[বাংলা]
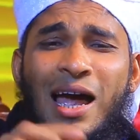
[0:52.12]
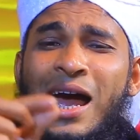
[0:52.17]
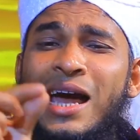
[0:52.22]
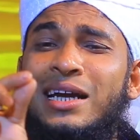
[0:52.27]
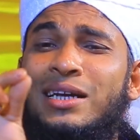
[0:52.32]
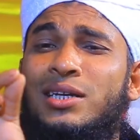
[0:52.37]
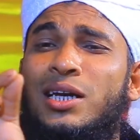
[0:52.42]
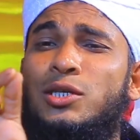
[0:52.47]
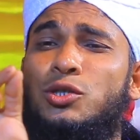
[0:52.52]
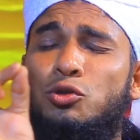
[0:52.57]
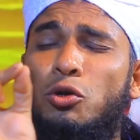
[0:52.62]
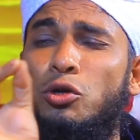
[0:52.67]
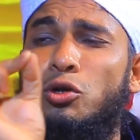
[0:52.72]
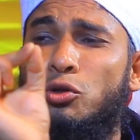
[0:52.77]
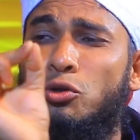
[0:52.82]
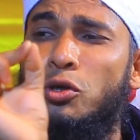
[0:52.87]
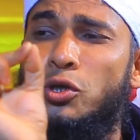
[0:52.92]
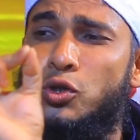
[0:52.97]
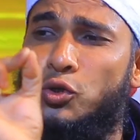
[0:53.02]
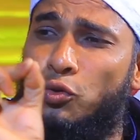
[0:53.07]
একটা
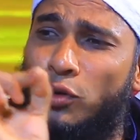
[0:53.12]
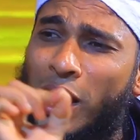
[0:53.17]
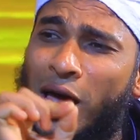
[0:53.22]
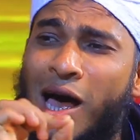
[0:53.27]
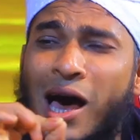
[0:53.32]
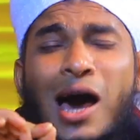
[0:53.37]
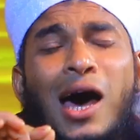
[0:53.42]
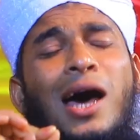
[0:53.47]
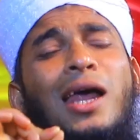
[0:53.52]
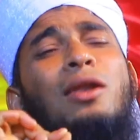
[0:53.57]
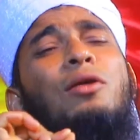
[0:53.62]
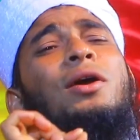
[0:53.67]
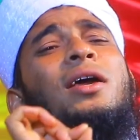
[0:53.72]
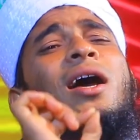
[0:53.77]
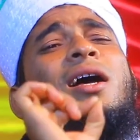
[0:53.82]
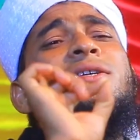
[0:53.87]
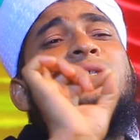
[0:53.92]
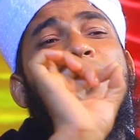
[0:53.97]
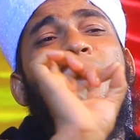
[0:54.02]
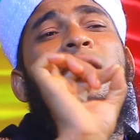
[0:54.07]
ছোট্ট সূরা
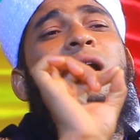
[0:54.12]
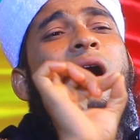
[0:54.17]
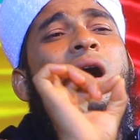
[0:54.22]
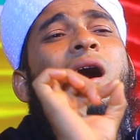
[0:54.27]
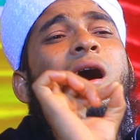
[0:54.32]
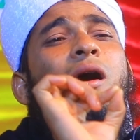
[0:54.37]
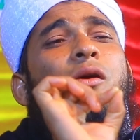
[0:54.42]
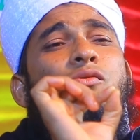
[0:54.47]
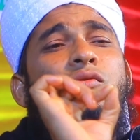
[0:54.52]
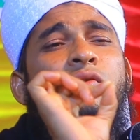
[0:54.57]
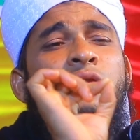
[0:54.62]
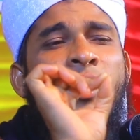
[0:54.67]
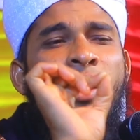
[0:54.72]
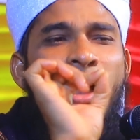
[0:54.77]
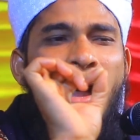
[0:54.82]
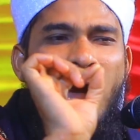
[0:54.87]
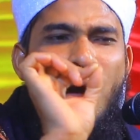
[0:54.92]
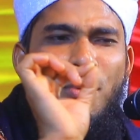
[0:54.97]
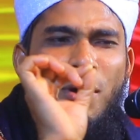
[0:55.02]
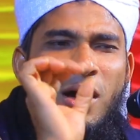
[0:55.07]
লইয়া যাও
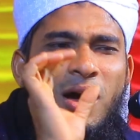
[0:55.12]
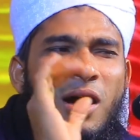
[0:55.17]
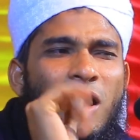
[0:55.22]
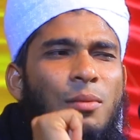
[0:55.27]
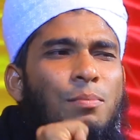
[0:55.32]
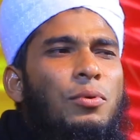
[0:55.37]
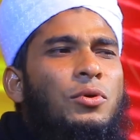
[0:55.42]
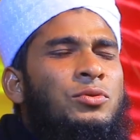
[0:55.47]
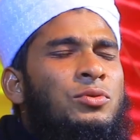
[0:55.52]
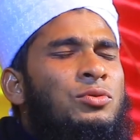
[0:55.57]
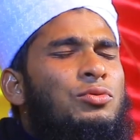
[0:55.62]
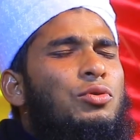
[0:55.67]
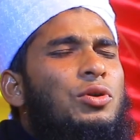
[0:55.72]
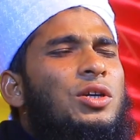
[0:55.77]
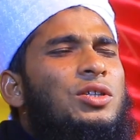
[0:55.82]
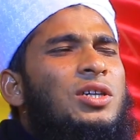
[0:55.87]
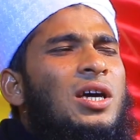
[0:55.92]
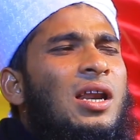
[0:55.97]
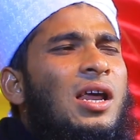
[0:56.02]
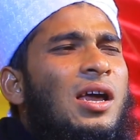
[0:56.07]
আমার
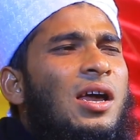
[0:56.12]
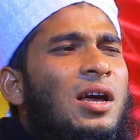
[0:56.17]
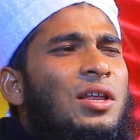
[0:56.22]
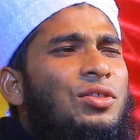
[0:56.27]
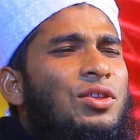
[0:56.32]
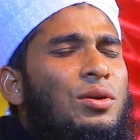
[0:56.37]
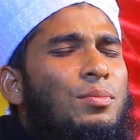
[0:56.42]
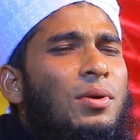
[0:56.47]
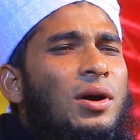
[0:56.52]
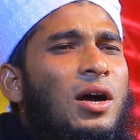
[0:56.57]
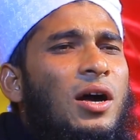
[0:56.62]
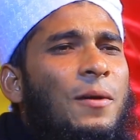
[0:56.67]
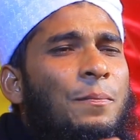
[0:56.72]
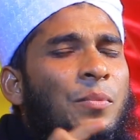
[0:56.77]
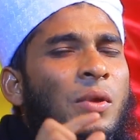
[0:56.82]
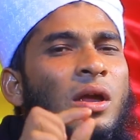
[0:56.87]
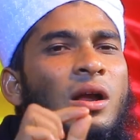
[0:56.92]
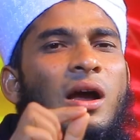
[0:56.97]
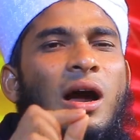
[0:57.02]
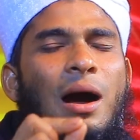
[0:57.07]
বন্ধুকে জানায়া দিবা
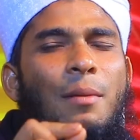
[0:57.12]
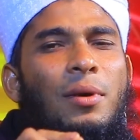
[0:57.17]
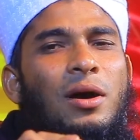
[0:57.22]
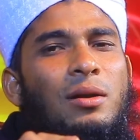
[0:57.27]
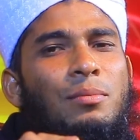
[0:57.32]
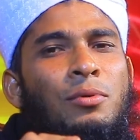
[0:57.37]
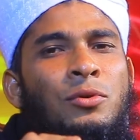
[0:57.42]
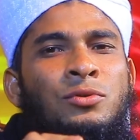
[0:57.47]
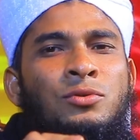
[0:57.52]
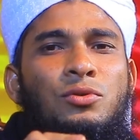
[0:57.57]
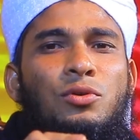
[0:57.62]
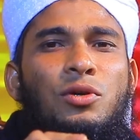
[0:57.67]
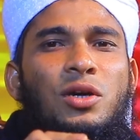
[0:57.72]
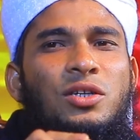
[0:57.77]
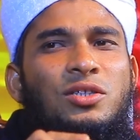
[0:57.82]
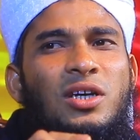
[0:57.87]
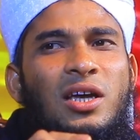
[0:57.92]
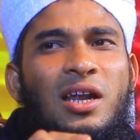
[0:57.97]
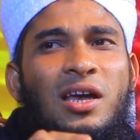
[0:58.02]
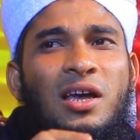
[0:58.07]
আমার
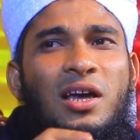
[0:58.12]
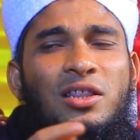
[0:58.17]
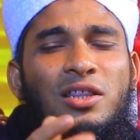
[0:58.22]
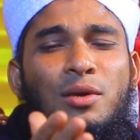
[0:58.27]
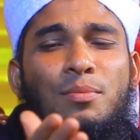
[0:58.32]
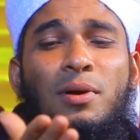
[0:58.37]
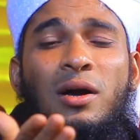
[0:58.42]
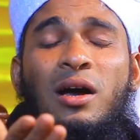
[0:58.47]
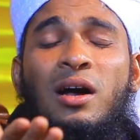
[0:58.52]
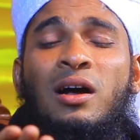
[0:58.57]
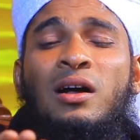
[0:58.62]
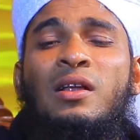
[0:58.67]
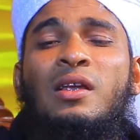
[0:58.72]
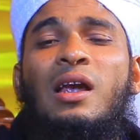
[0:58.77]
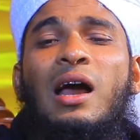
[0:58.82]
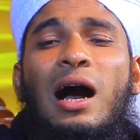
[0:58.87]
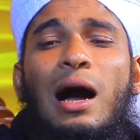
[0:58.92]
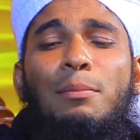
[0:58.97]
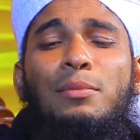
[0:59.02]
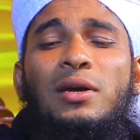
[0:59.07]
বন্ধুকে জানায়া দিবা
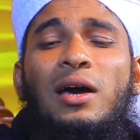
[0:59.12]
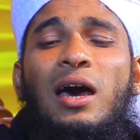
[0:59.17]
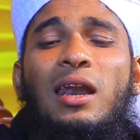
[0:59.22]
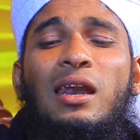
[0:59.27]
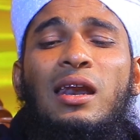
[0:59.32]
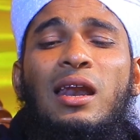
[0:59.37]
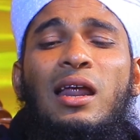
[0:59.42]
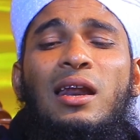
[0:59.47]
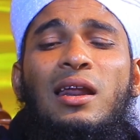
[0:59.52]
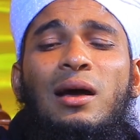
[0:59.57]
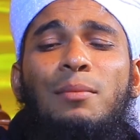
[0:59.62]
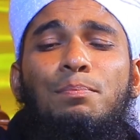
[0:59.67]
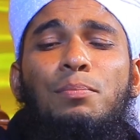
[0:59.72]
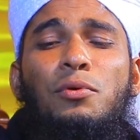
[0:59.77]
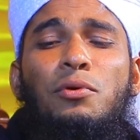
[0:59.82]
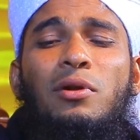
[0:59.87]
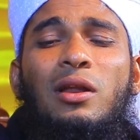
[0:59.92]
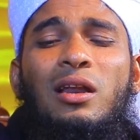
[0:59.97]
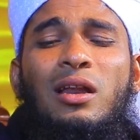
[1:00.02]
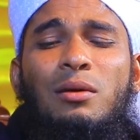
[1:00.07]
আমি আল্লাহ
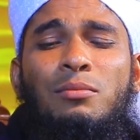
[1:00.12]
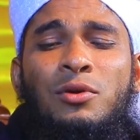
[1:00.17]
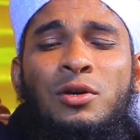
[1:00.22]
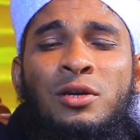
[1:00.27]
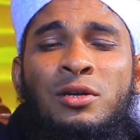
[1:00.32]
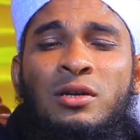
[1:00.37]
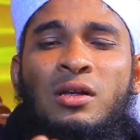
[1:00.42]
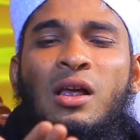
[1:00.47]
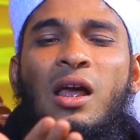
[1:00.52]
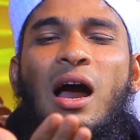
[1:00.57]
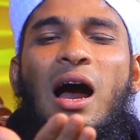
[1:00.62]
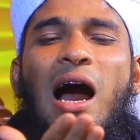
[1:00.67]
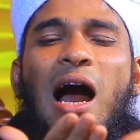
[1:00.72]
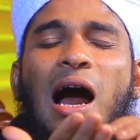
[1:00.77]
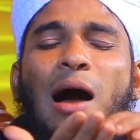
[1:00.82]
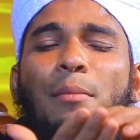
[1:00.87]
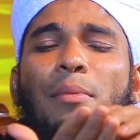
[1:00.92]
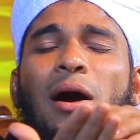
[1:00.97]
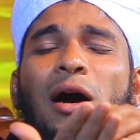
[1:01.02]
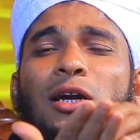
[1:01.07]
রাব্বুল আলামিন
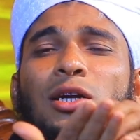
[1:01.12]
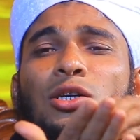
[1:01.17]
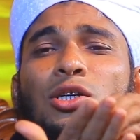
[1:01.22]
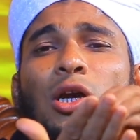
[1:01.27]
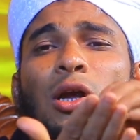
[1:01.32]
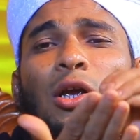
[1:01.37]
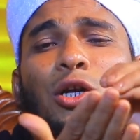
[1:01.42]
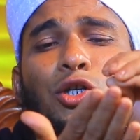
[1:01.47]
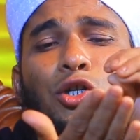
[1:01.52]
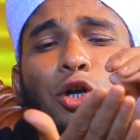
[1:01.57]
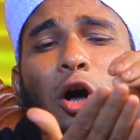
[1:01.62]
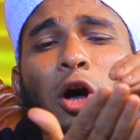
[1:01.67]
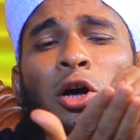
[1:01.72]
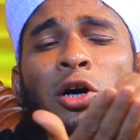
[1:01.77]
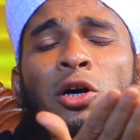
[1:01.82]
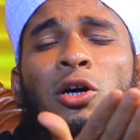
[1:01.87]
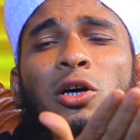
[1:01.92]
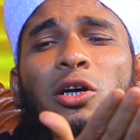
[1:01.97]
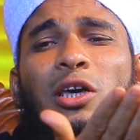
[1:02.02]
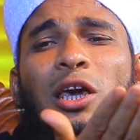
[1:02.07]
আমার
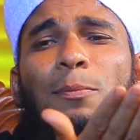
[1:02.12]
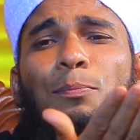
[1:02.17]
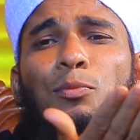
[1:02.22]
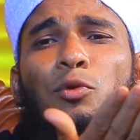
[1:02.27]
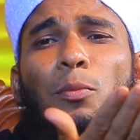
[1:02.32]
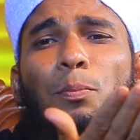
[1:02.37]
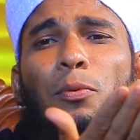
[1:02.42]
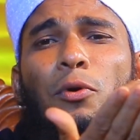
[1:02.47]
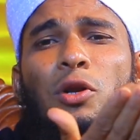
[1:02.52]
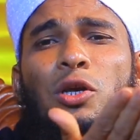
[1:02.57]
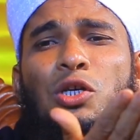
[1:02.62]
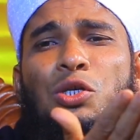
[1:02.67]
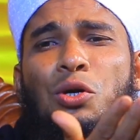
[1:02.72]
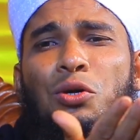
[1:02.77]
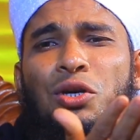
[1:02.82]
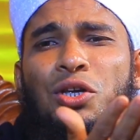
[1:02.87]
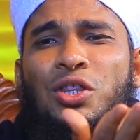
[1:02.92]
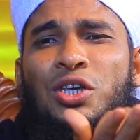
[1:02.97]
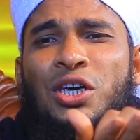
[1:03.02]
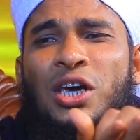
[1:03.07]
সংক্ষিপ্ত
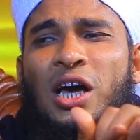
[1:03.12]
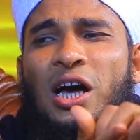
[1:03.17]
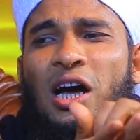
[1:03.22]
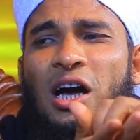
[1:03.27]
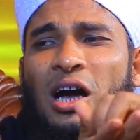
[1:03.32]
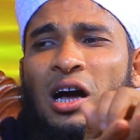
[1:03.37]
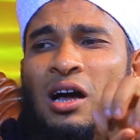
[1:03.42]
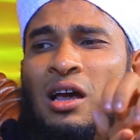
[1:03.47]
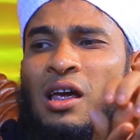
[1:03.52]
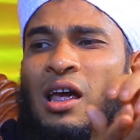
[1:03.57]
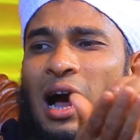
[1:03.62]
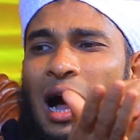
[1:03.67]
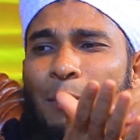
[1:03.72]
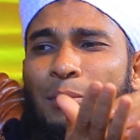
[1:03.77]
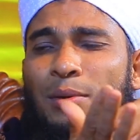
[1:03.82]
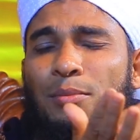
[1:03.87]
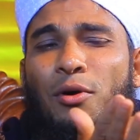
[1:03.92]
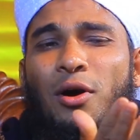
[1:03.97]
পরিচয় দিয়া আমি